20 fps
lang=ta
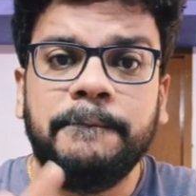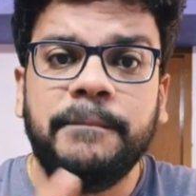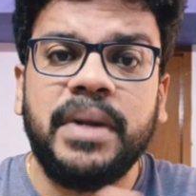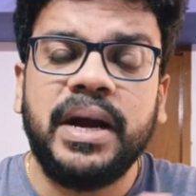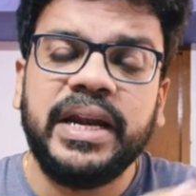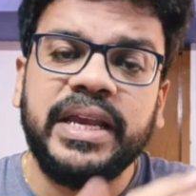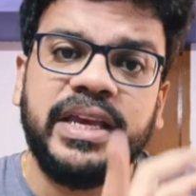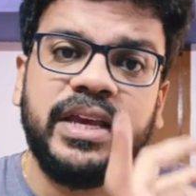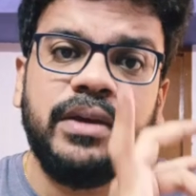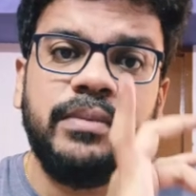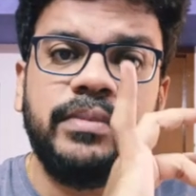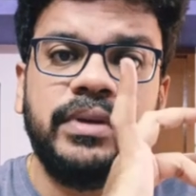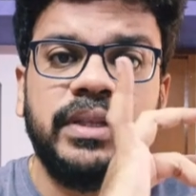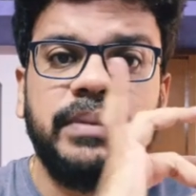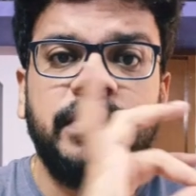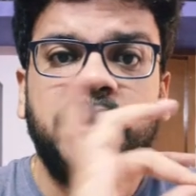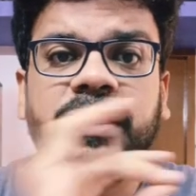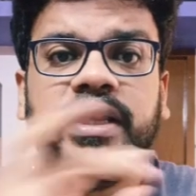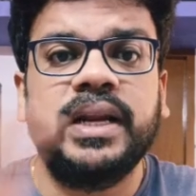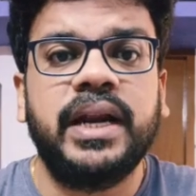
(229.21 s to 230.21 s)
மணியும்
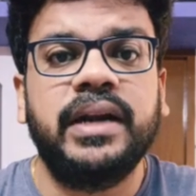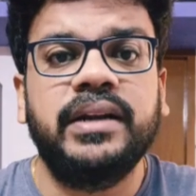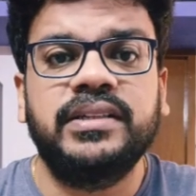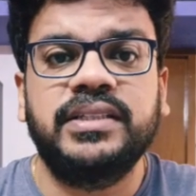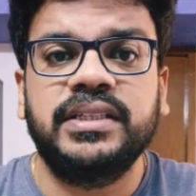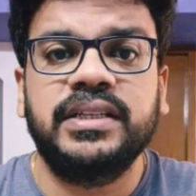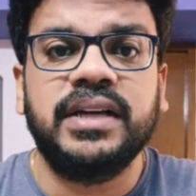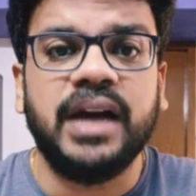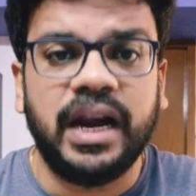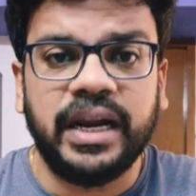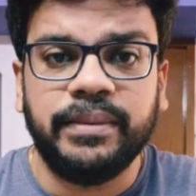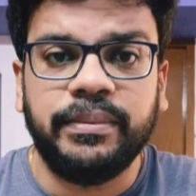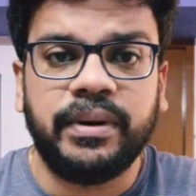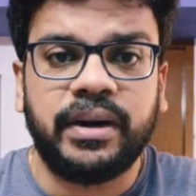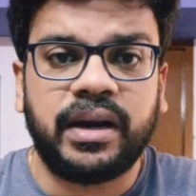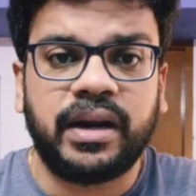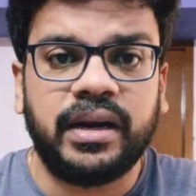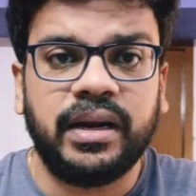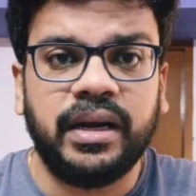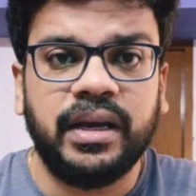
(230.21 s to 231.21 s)
வந்து பார்த்தீங்கன்னா அடித்து காலி
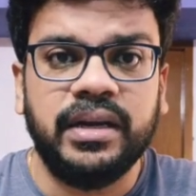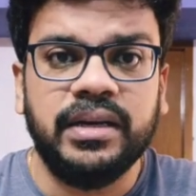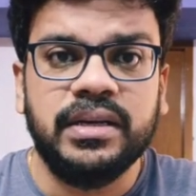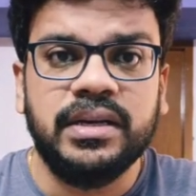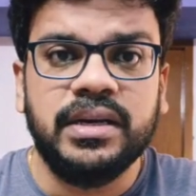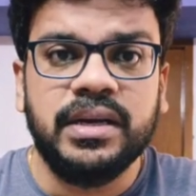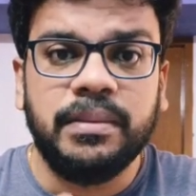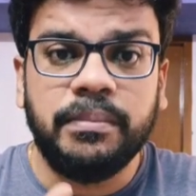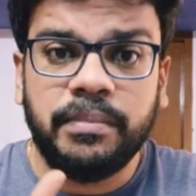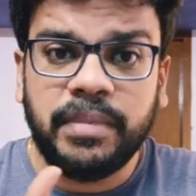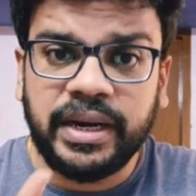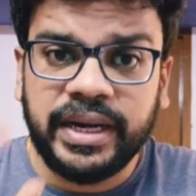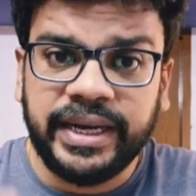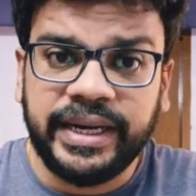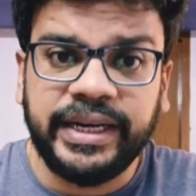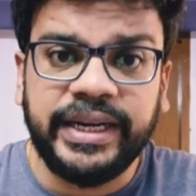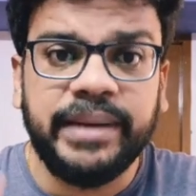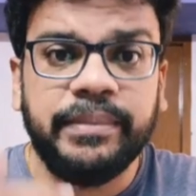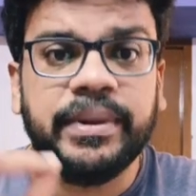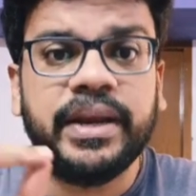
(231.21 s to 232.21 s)
பண்ணுறாங்க
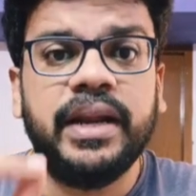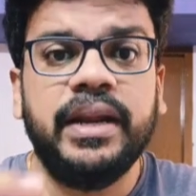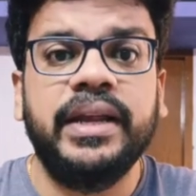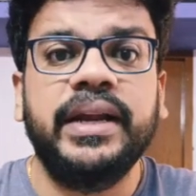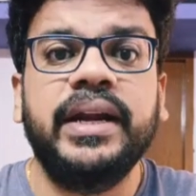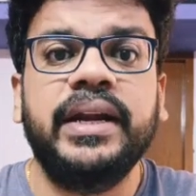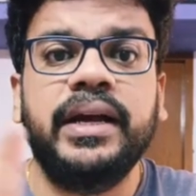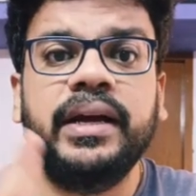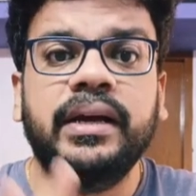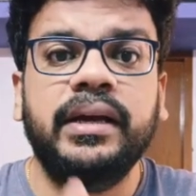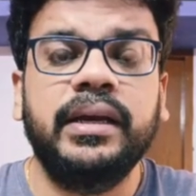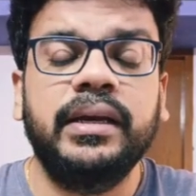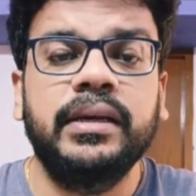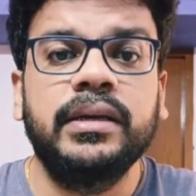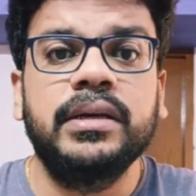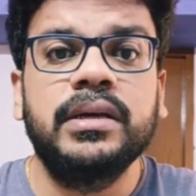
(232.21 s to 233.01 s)
மணிக்கிட்டேயும் கேள்வி கேட்டாங்க